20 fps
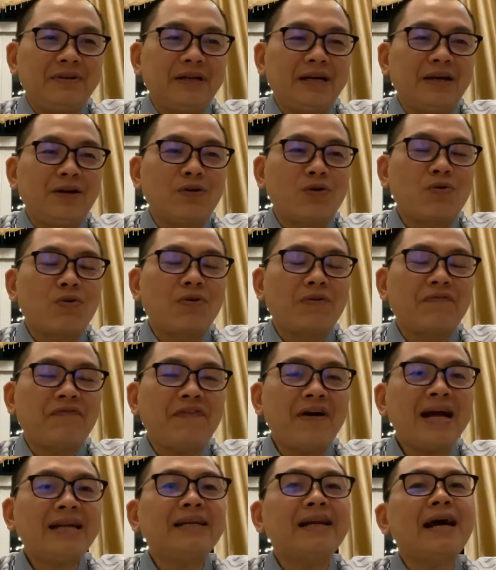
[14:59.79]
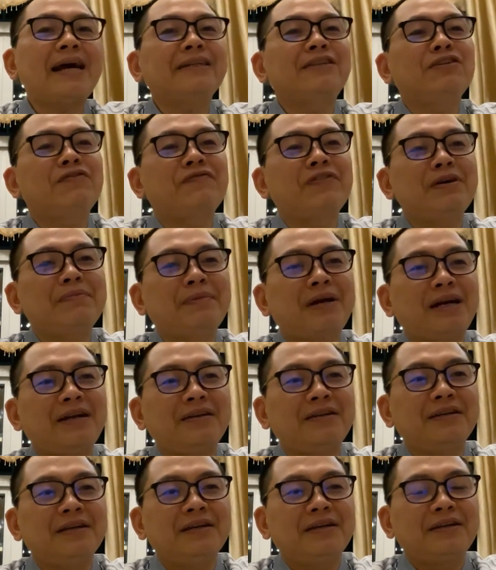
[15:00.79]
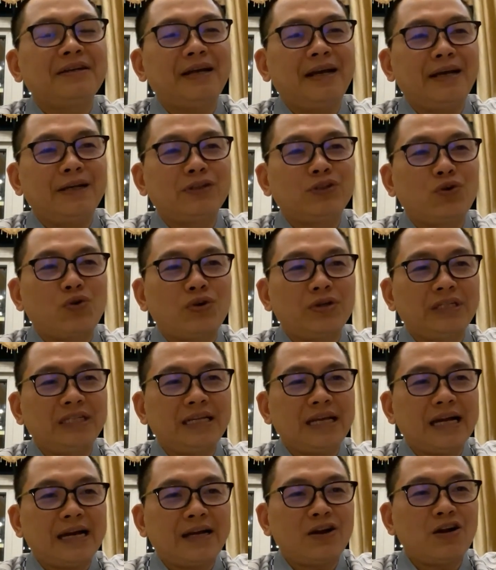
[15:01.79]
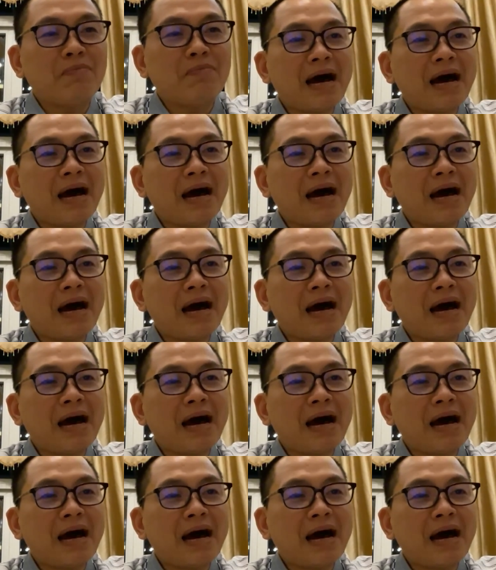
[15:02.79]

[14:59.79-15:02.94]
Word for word: để nó phát lại thước phim này để rồi gì ạ